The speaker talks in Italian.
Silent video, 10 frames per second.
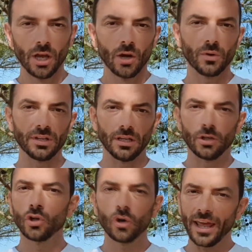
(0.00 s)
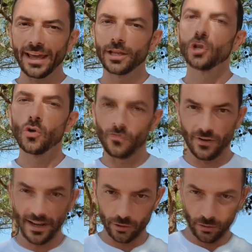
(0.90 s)
Quindi non è che non
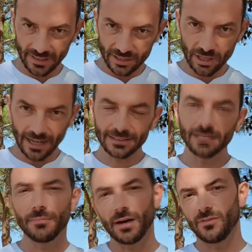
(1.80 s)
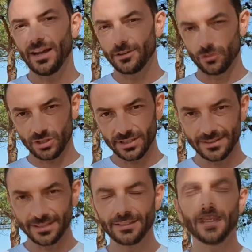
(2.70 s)
vanno mangiati, ma vanno
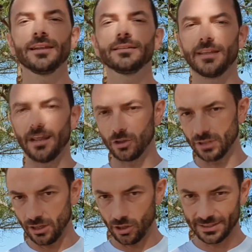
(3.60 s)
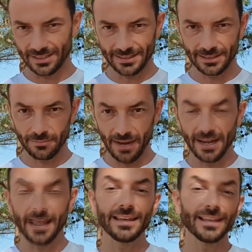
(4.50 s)
gestiti all'interno della nostra
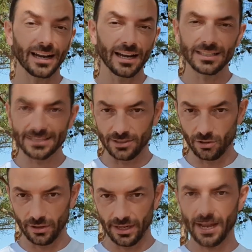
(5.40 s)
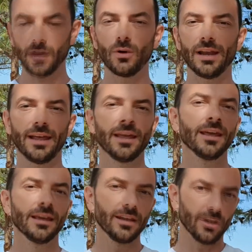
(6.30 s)
settimana in relazione a qual è
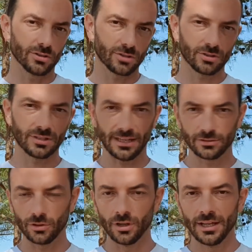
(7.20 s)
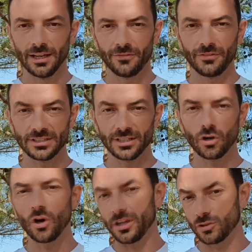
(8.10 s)
il nostro stato
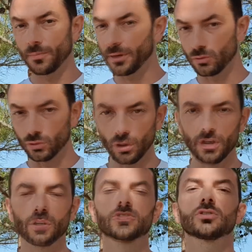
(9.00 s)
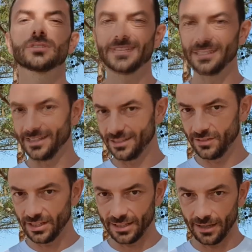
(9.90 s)
fisico e soprattutto al nostro stile di
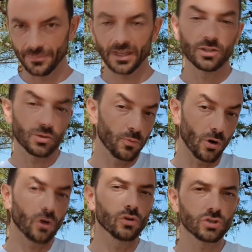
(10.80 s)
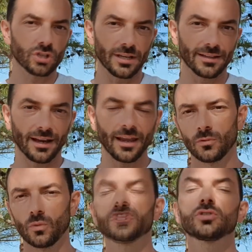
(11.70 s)
vita che ci può concedere
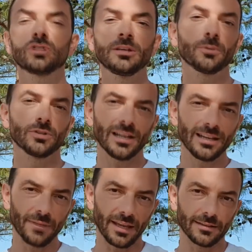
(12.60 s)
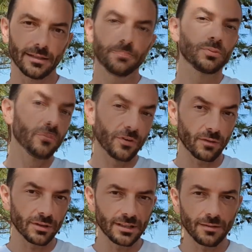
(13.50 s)
questo tipo di alimenti più
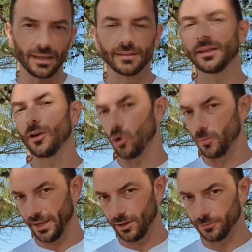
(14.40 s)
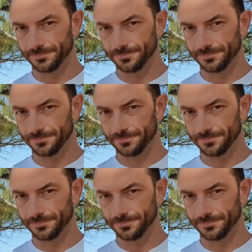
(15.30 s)
frequentemente o meno.